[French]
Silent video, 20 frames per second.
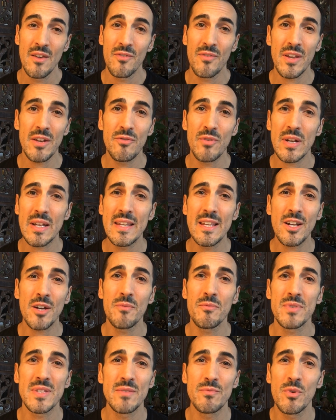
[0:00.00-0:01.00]
Faites votre lit
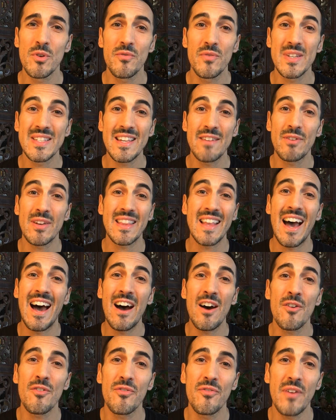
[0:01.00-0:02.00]
comme si vous le faisiez à votre
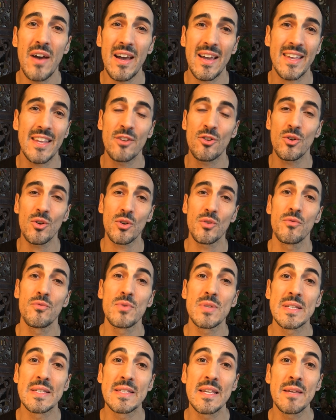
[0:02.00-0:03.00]
enfant, à quelqu'un que
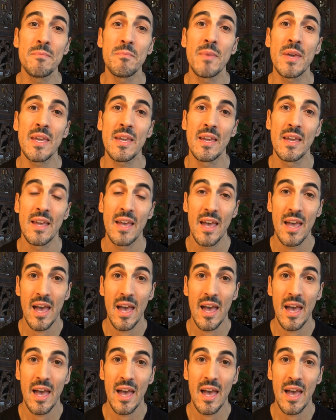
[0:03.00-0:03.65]
vous aimez.